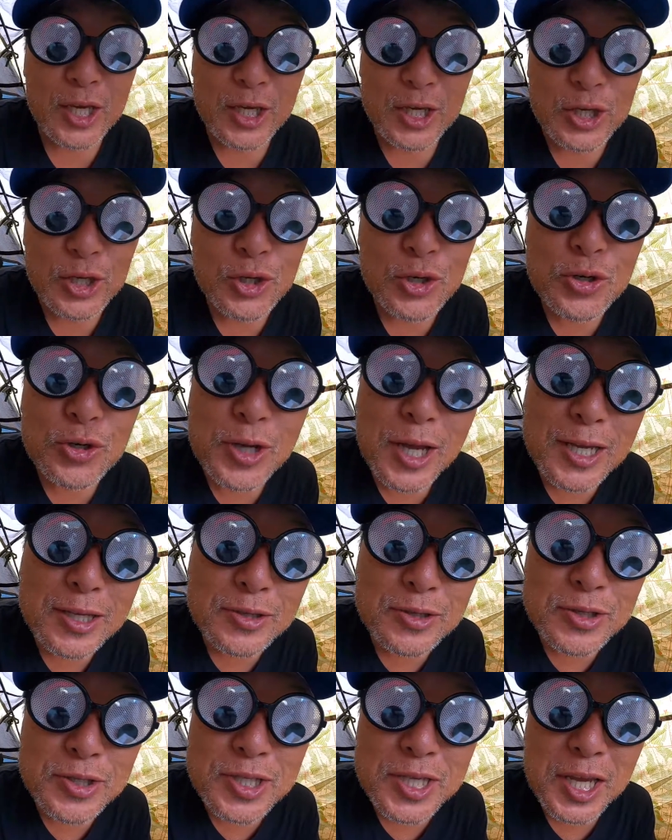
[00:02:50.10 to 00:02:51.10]

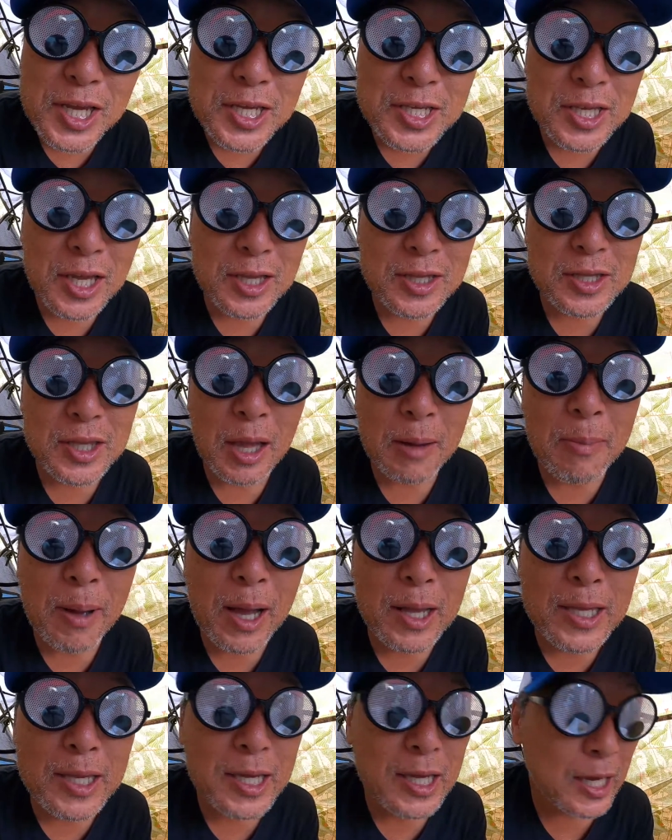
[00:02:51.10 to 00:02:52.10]
USJ さんた
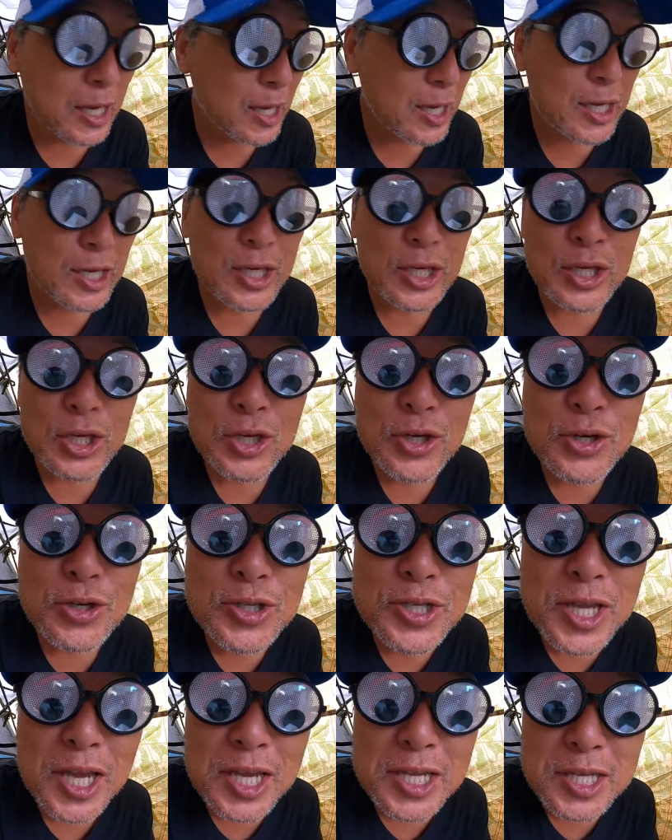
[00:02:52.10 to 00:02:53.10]
まに
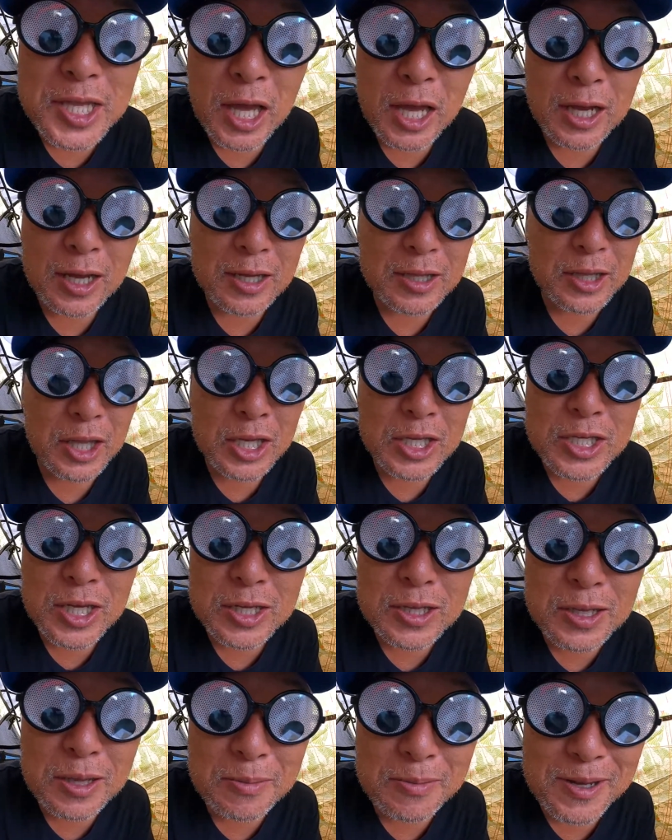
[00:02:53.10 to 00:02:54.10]
UJ さんが出
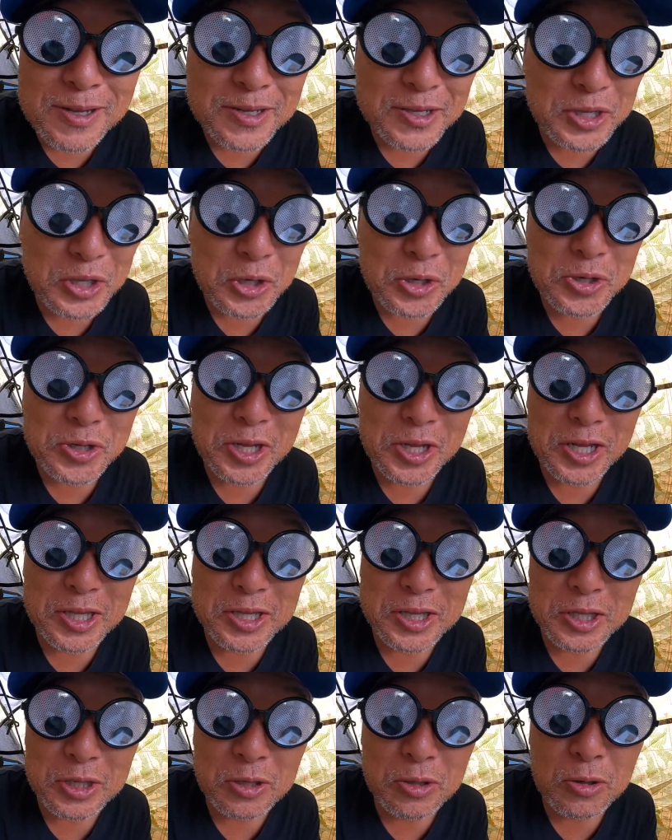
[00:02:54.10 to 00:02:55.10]
ちゃってますよなん
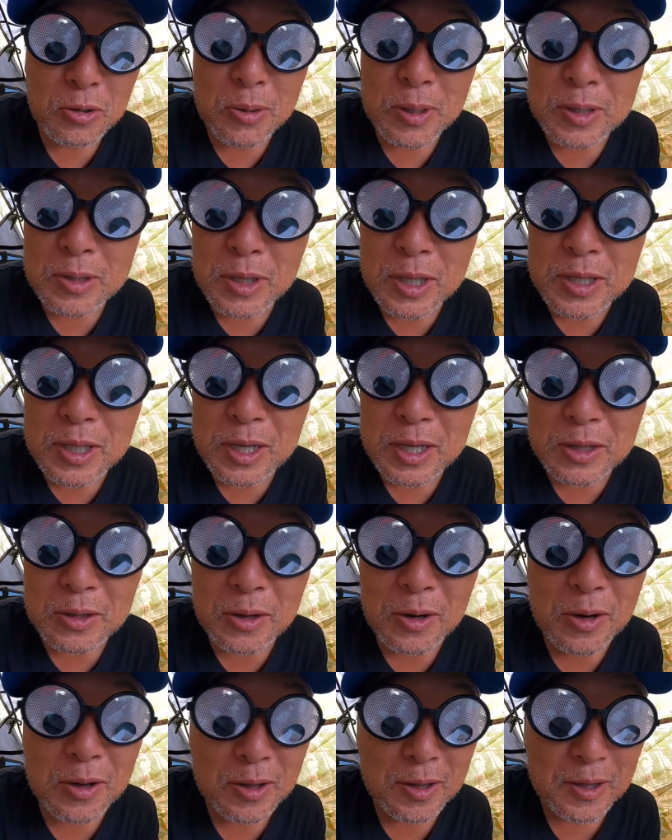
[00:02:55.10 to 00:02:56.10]
ていうコメントあったけど